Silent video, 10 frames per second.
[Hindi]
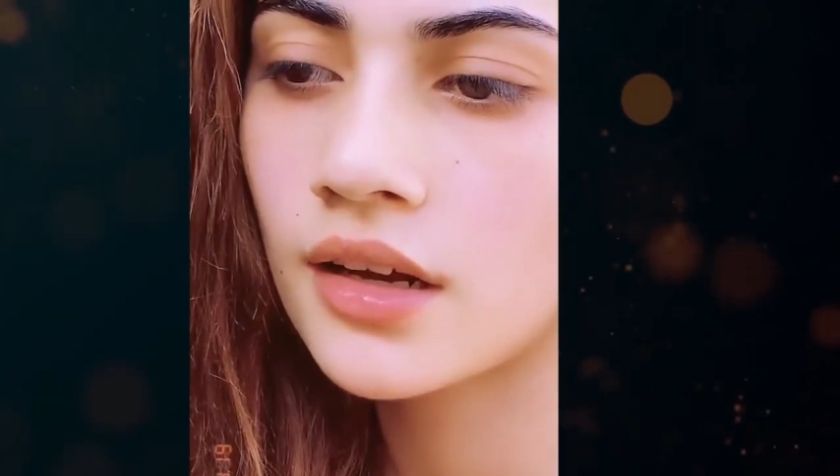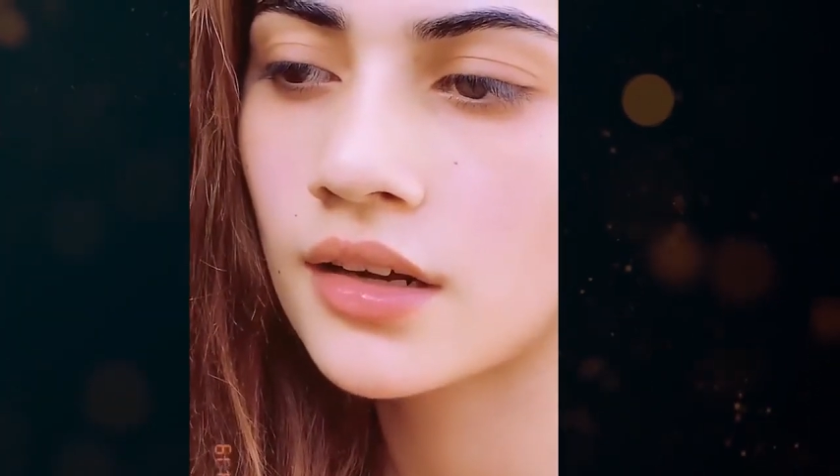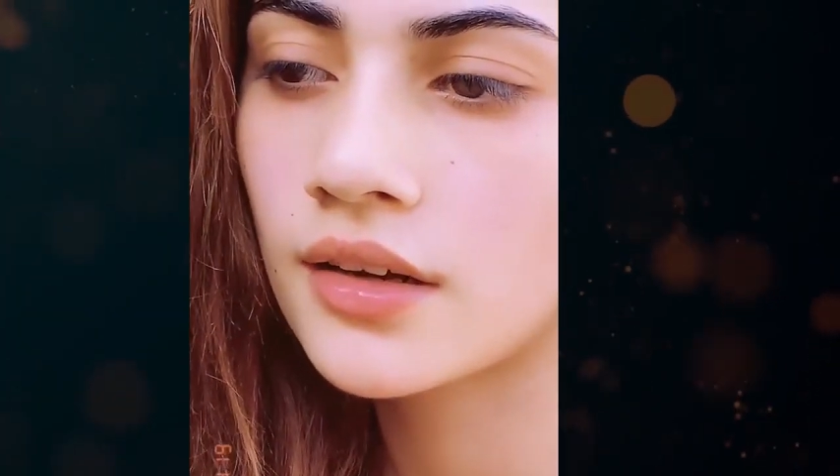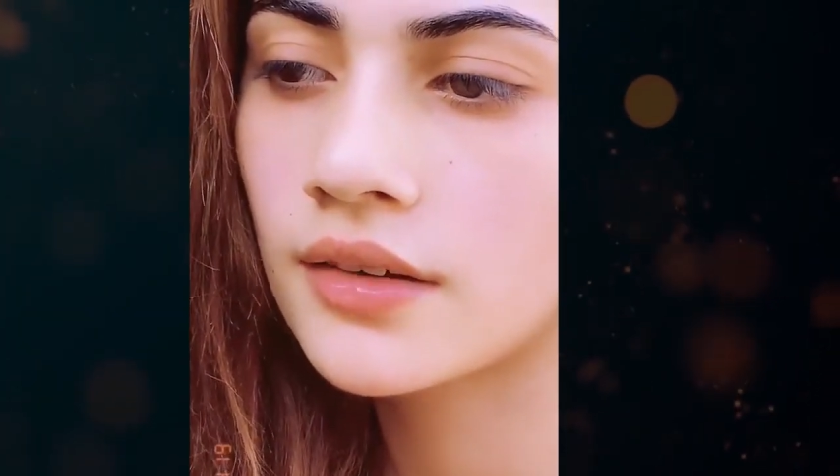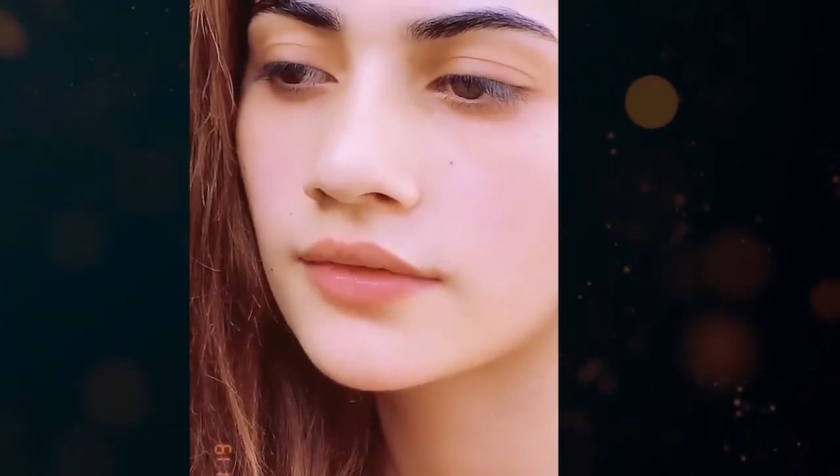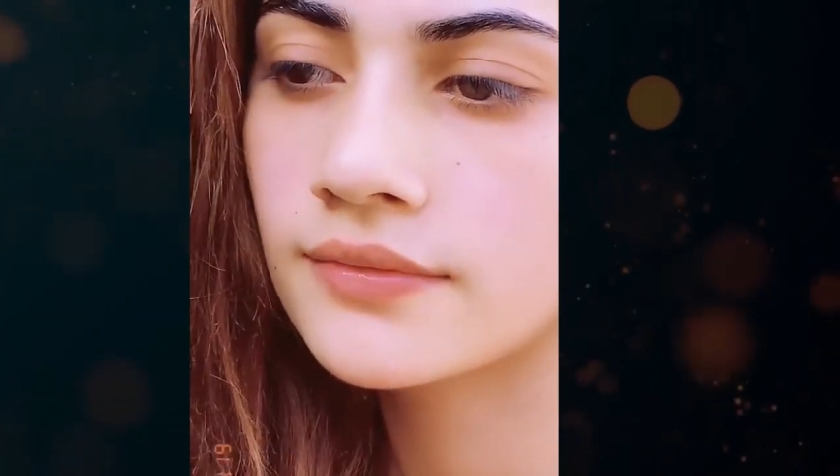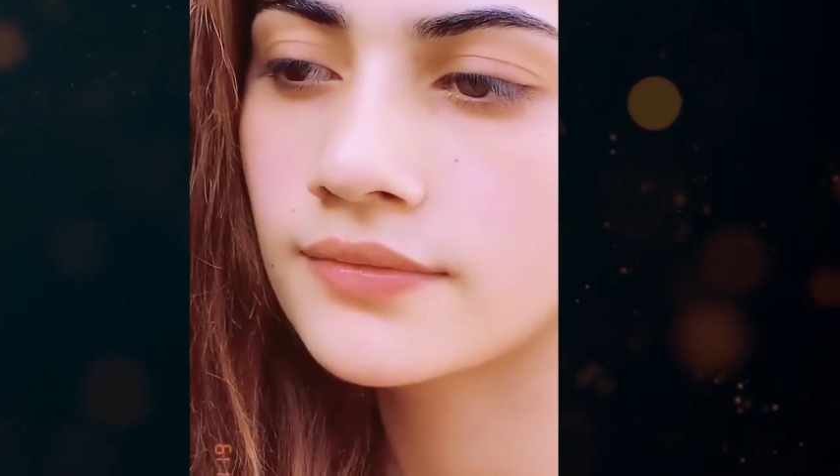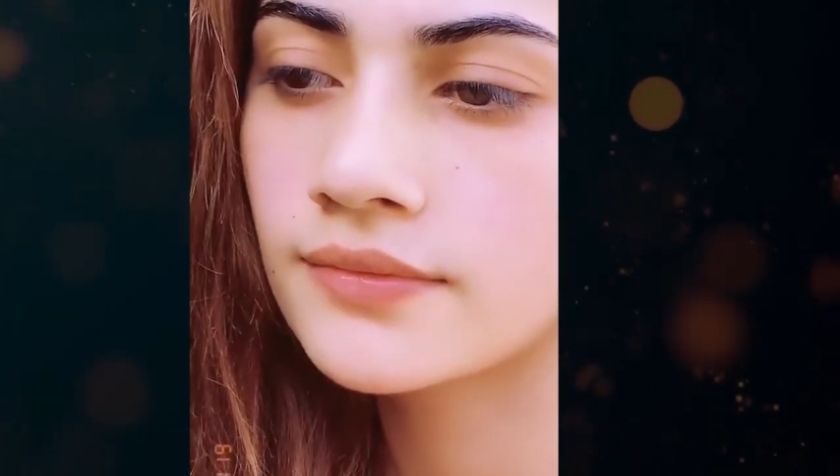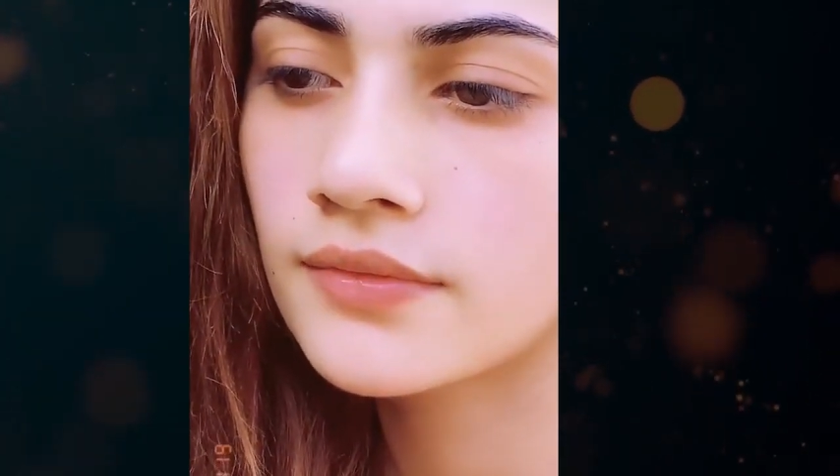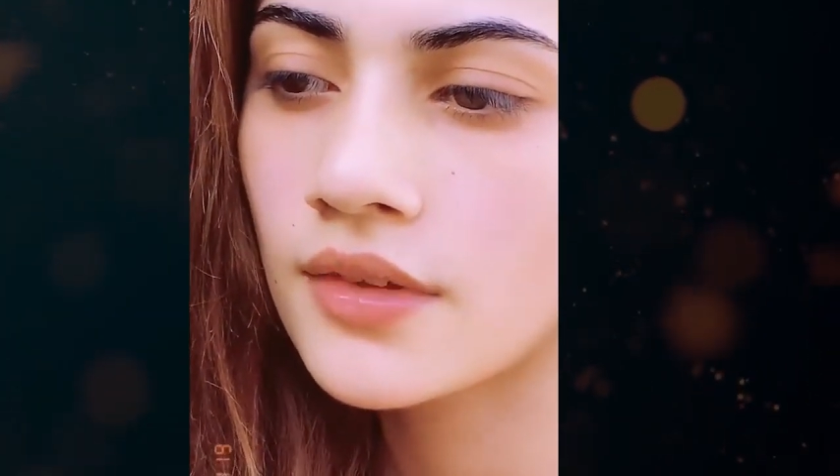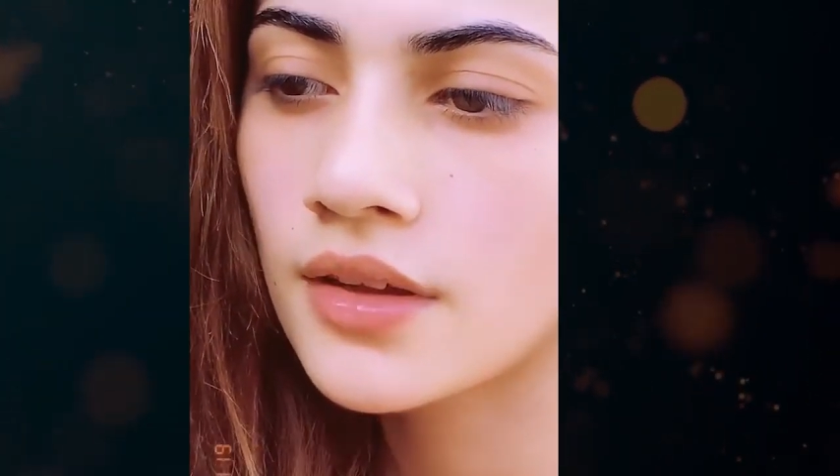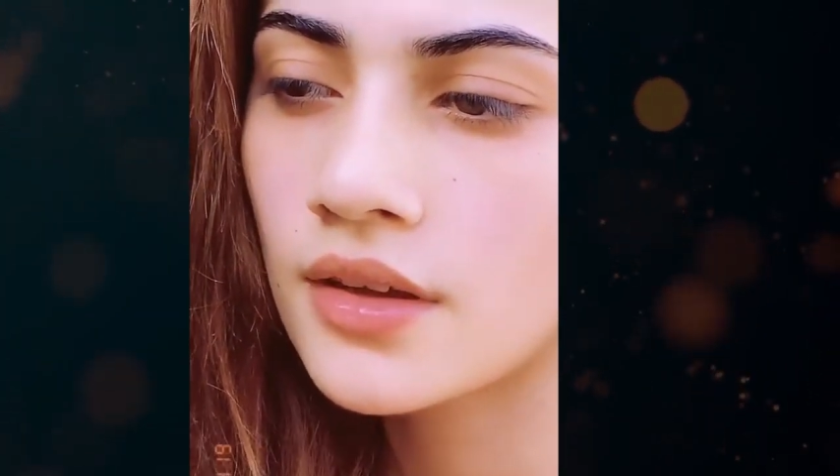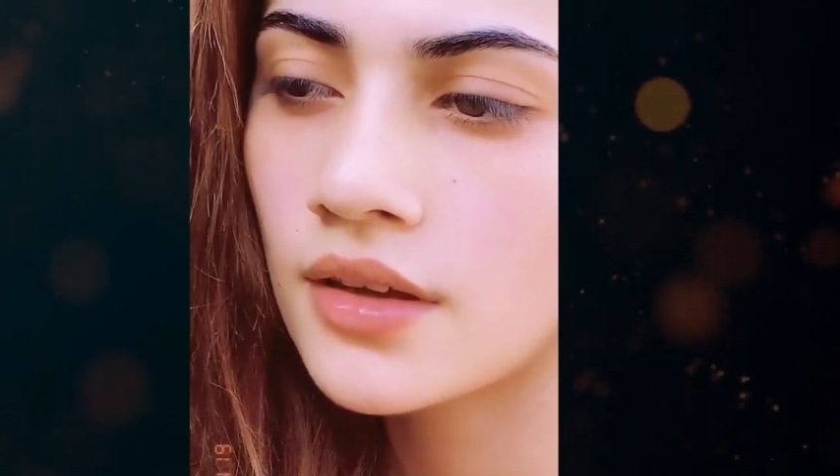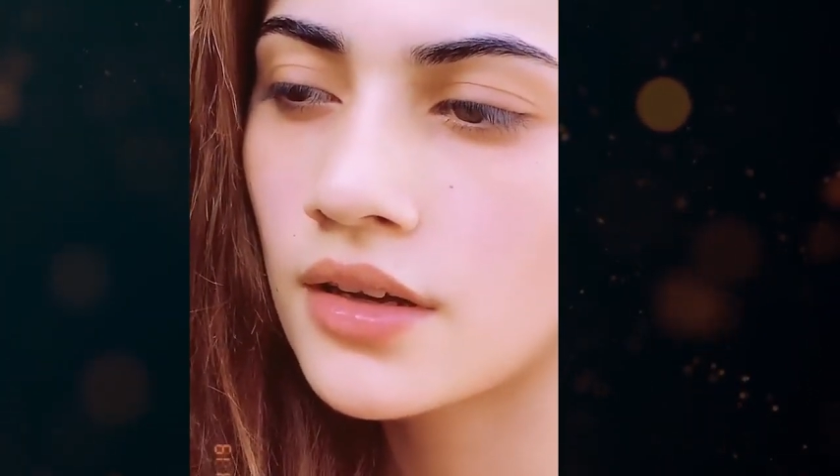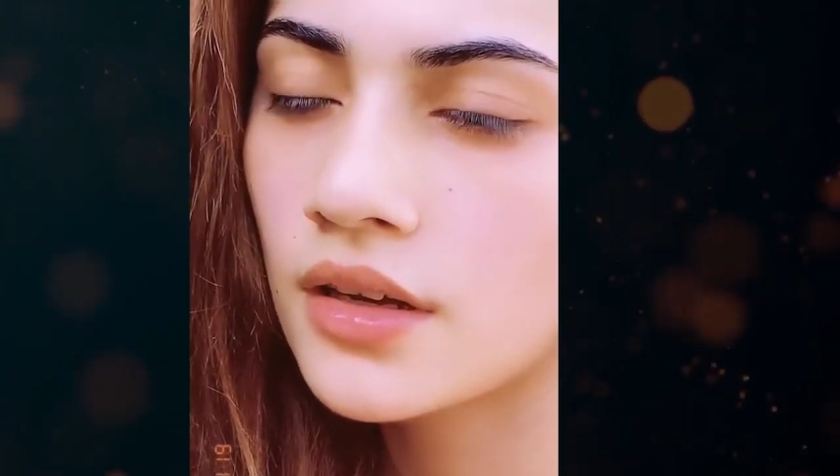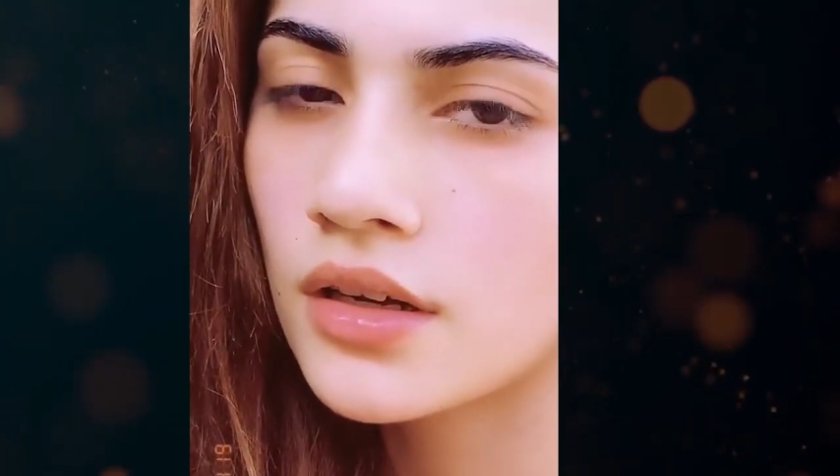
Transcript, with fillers: बाद वो इद्दत में हैं